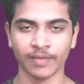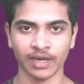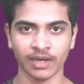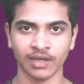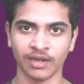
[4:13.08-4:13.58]
भाई
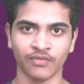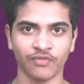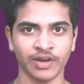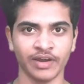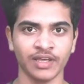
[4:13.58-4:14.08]
अलग अलग
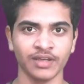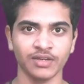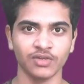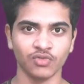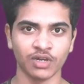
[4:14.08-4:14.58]
फंड है
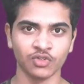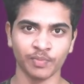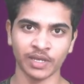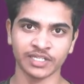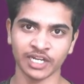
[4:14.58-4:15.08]
उनका जो
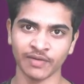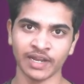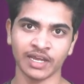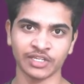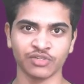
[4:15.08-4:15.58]
पैसा आने वाला
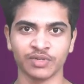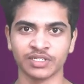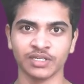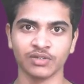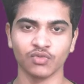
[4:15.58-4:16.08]
है कस्टमर
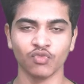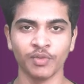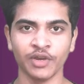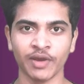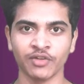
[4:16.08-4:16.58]
से वो भी
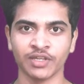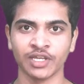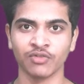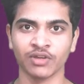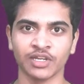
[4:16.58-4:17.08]
डिवाइड हो जाता
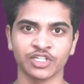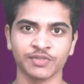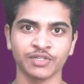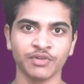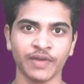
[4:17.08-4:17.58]
है उनके कस्टमर
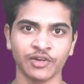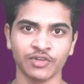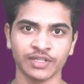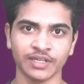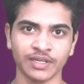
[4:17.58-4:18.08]
से डिवाइड हो
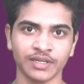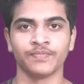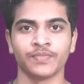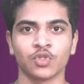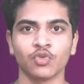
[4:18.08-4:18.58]
जाते हैं
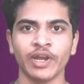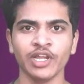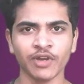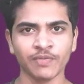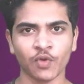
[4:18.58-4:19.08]
तो
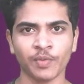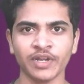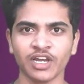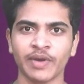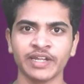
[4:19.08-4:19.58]
एडिक्वेट प्रॉफिट न
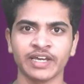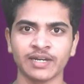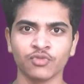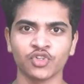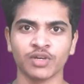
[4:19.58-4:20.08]
कमाने के कारण
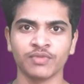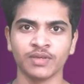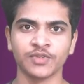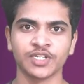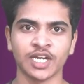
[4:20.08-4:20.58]
मोस्ट ऑफ दी
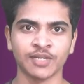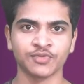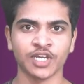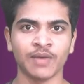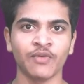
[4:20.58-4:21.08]
स्टार्टअप
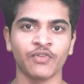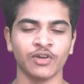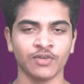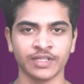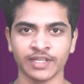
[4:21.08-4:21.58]
से यहाँ भी फेल हो
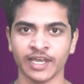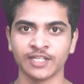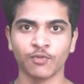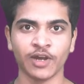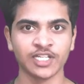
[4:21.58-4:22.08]
जाते हैं इस
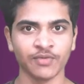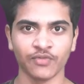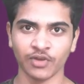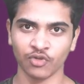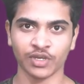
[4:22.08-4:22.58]
पॉइंट से भी
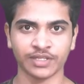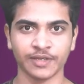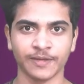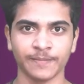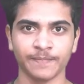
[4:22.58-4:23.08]
फेल हो जाते
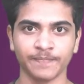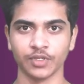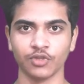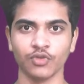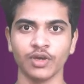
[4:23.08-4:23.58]
हैं
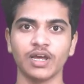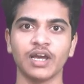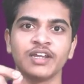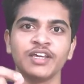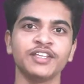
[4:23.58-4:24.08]
तो यार
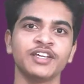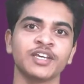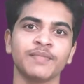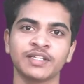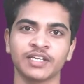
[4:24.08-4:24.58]
अगले रीजन की
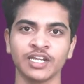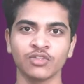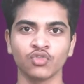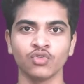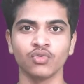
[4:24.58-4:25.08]
बात करें तो